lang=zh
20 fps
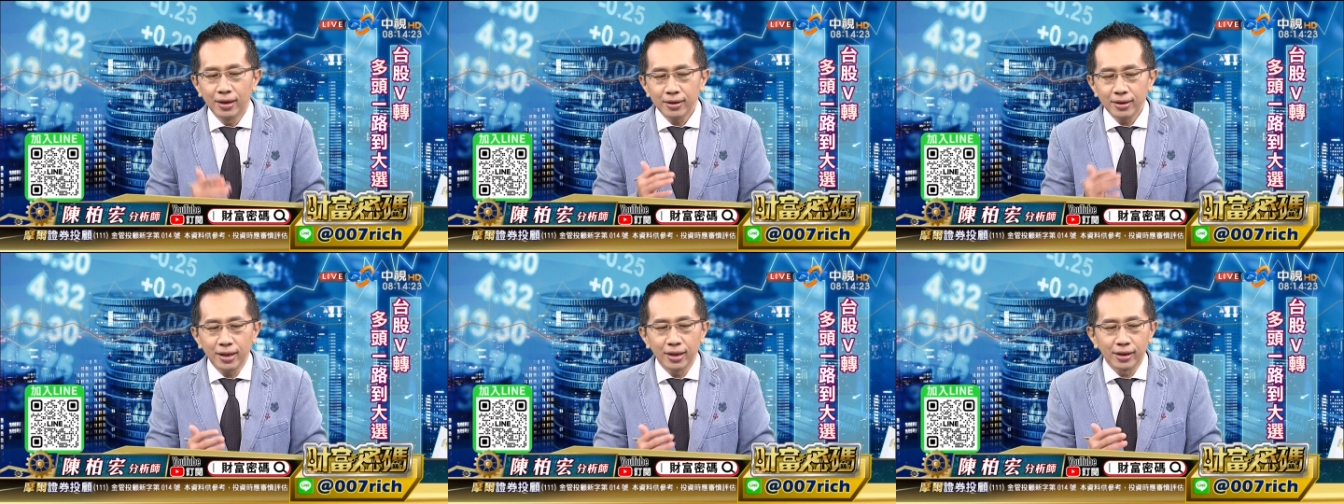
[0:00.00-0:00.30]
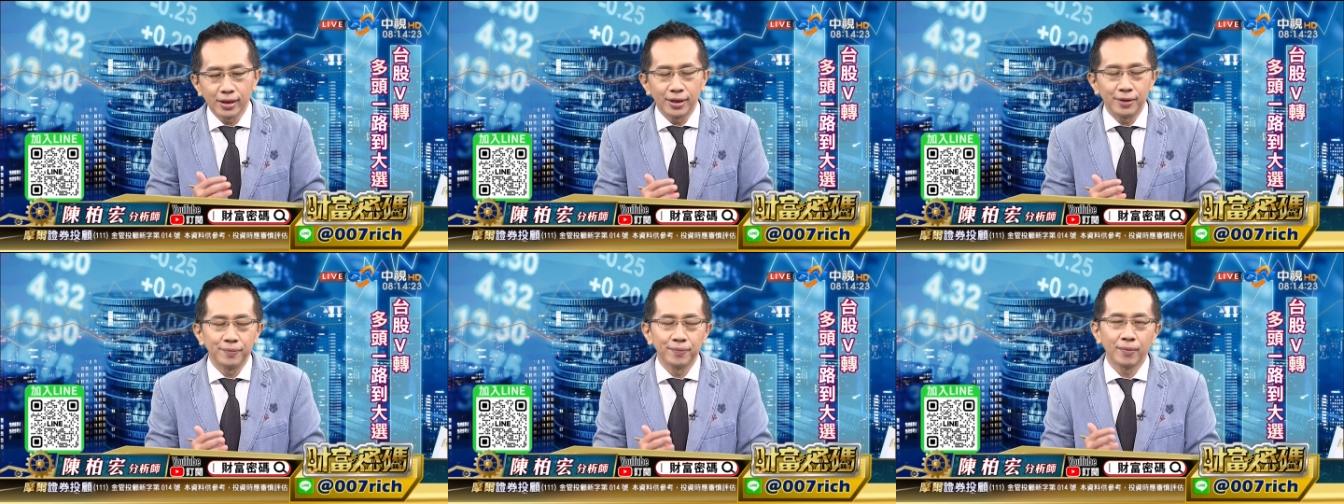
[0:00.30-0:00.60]
第二
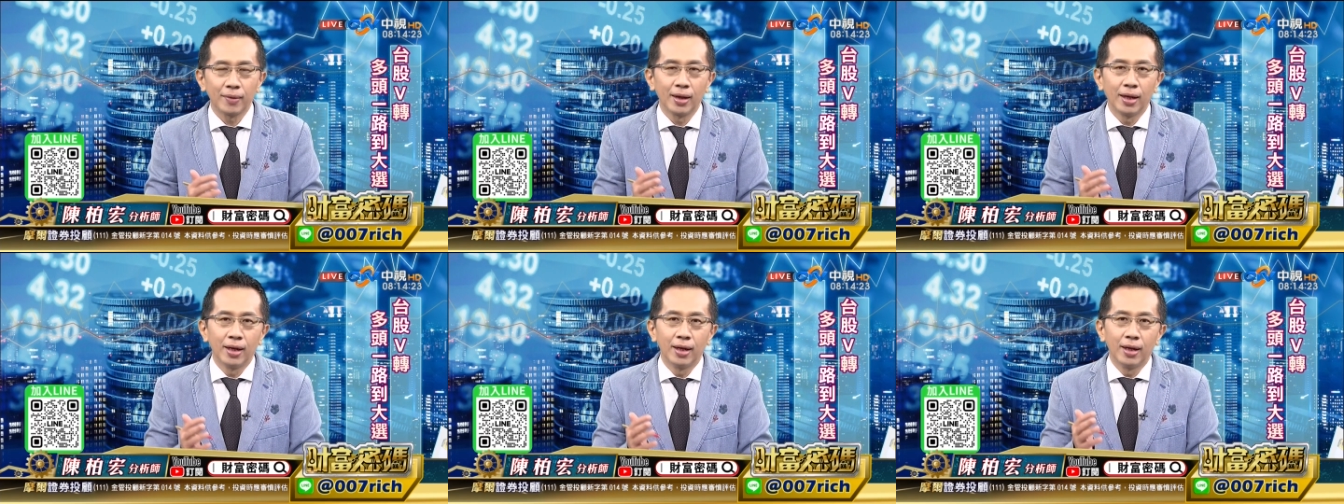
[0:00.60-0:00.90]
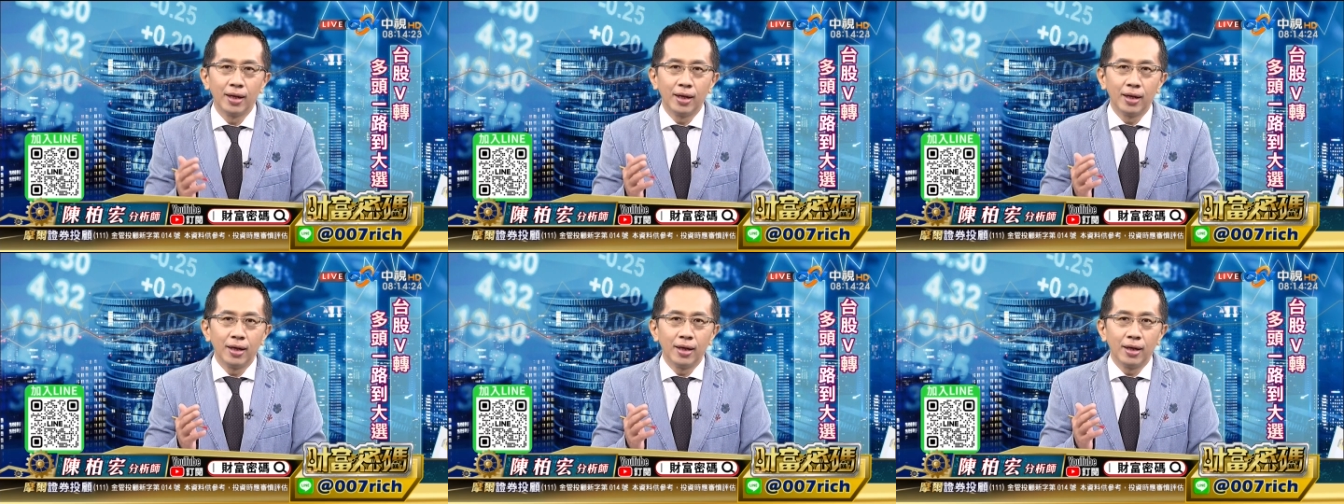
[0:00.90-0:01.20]
个，
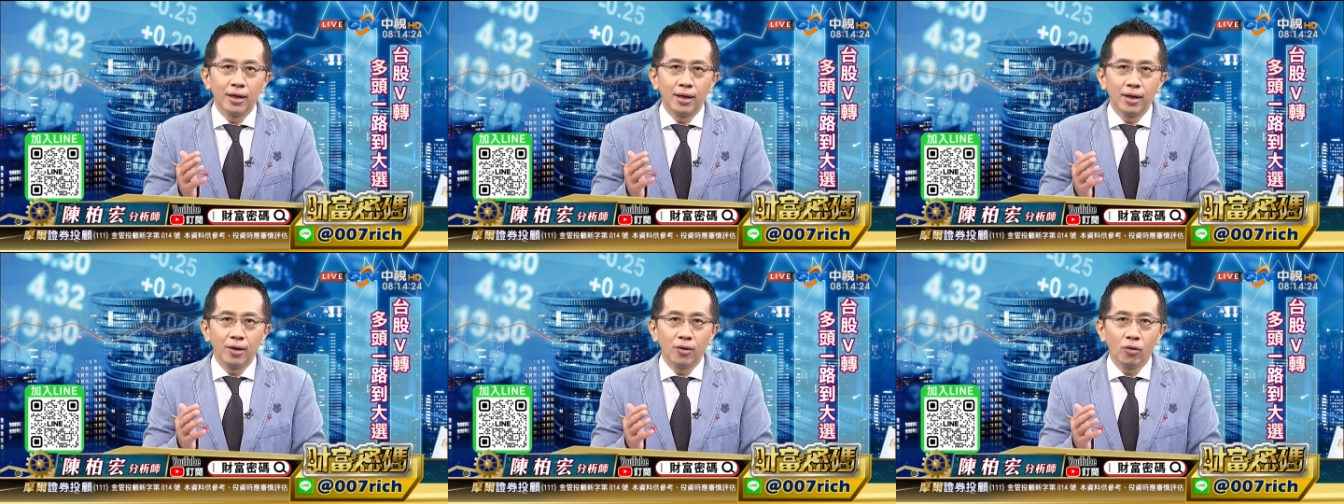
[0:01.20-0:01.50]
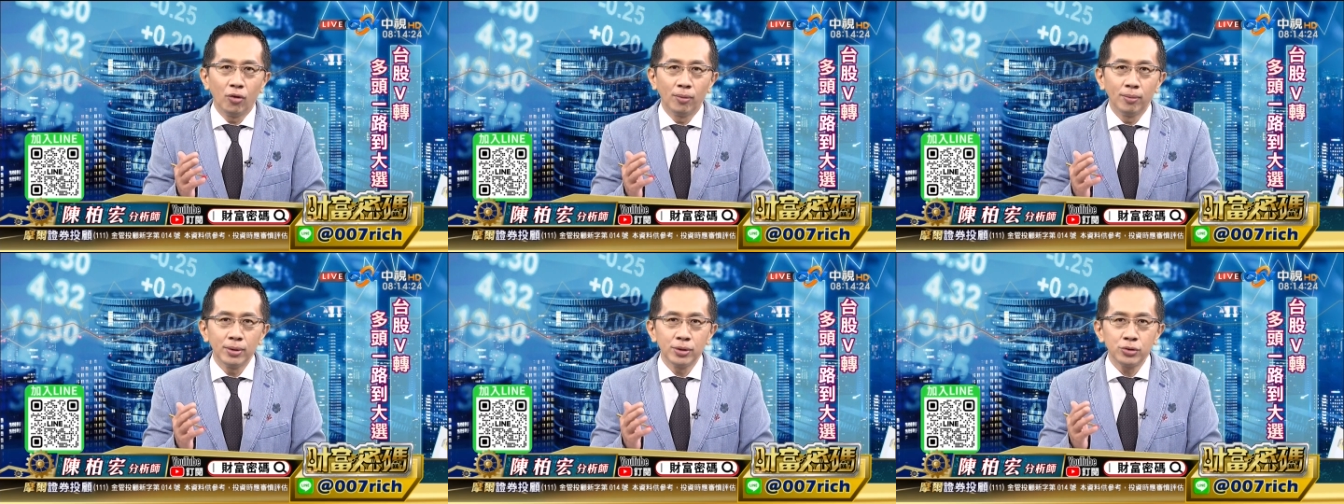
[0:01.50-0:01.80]

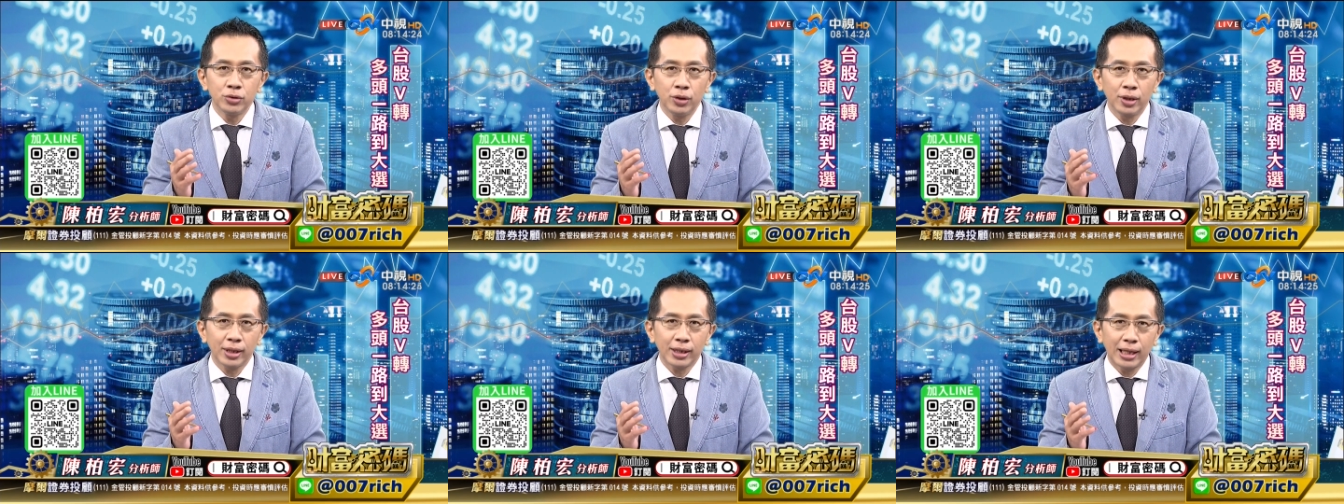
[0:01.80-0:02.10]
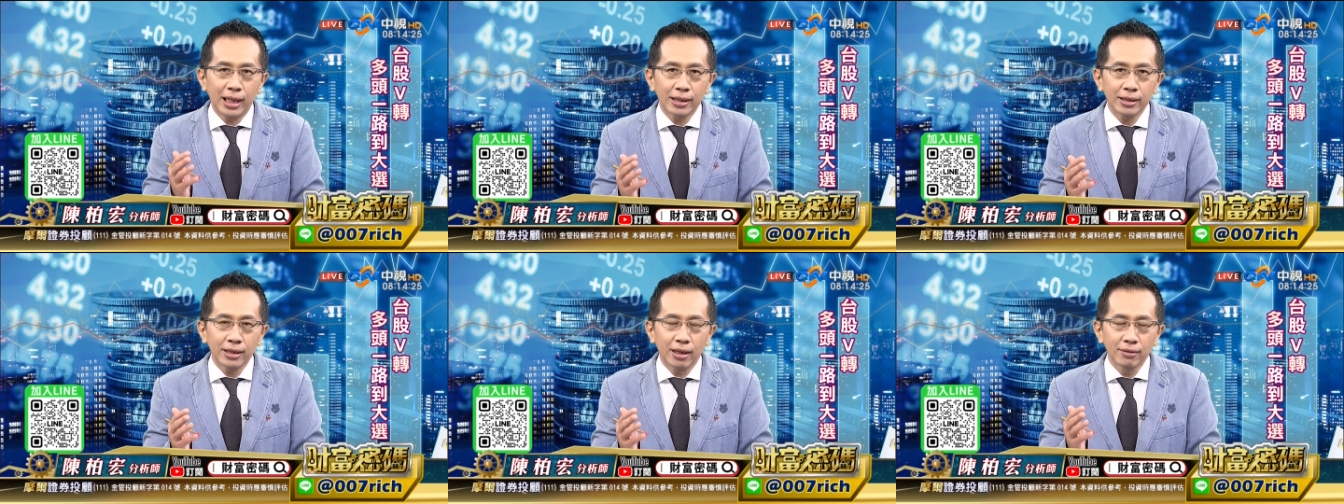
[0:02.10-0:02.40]
我们却看